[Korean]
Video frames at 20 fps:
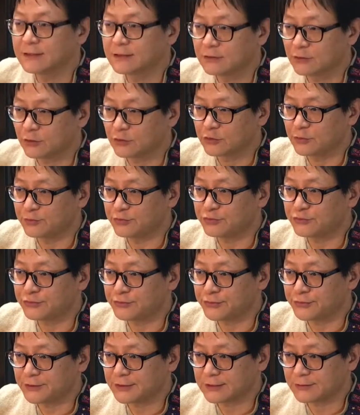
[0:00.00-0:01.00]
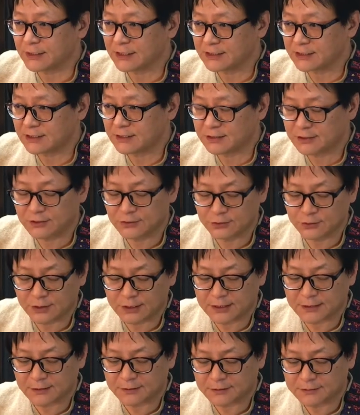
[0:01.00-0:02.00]
여기서 뮤트를 확실히
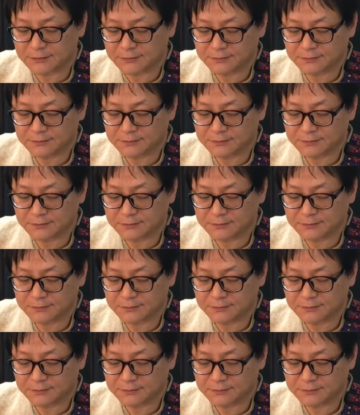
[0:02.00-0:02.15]
시켜줘야 돼요